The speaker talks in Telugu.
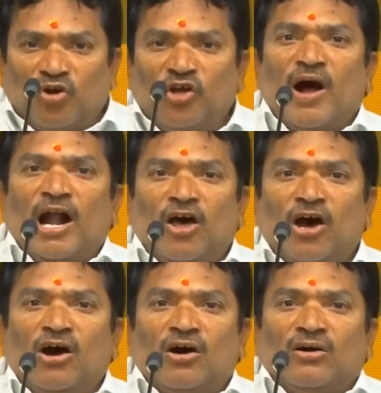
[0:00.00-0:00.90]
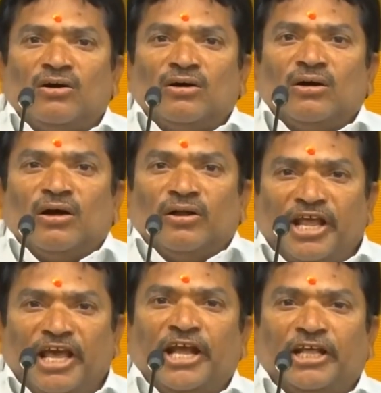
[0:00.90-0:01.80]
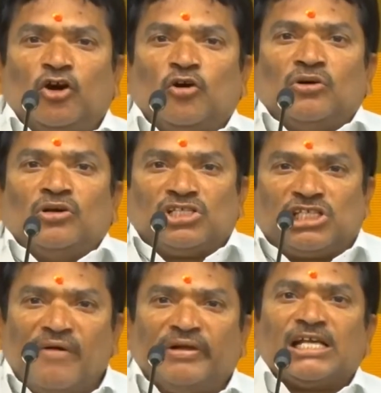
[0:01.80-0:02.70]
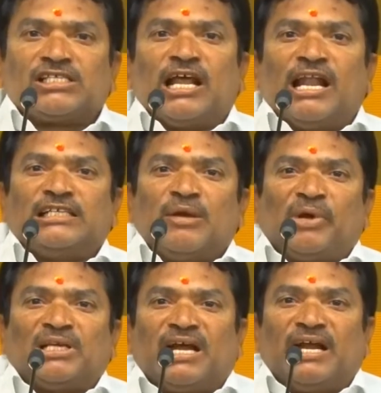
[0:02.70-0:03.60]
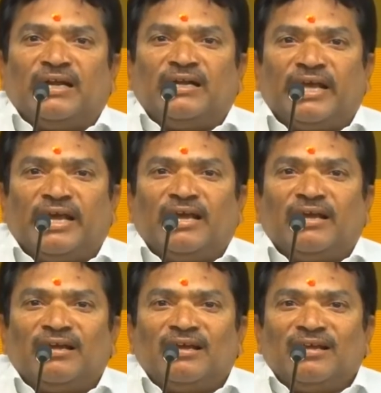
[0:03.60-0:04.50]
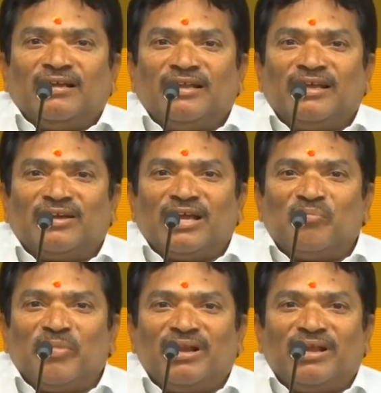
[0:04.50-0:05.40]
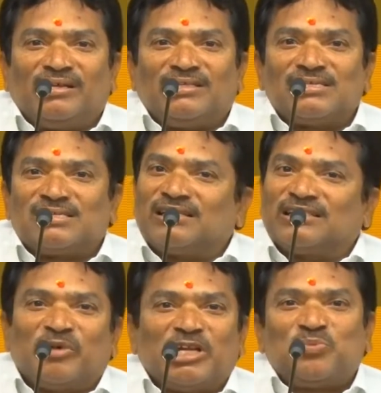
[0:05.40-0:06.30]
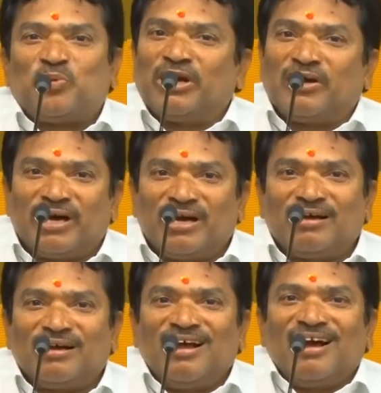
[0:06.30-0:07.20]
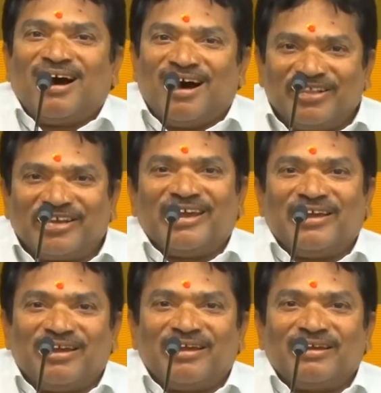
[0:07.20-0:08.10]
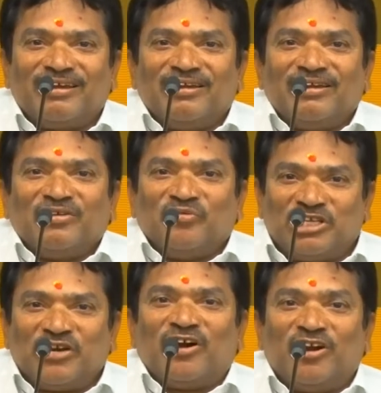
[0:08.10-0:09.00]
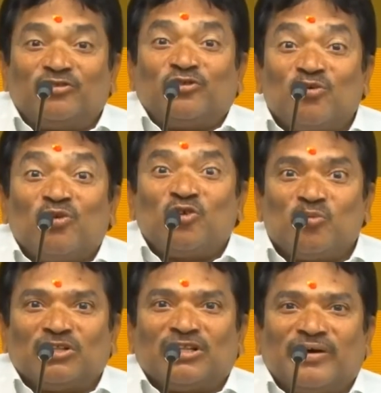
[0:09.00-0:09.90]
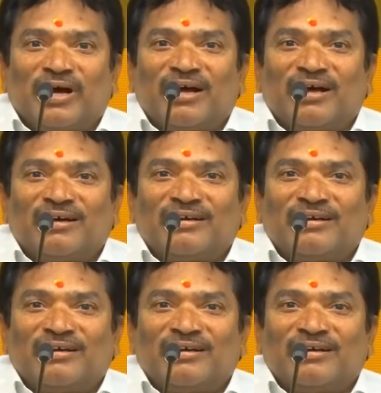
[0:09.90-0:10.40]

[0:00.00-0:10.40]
గుడివాళ్ళలో నేనేదో సేవ చేస్తానని అంటే నీకు ఎమ్మెల్యే ఇచ్చిన సంగతి మర్చిపోయావా అందుకే విజయవాడలో తొక్కుంటూ పోతావా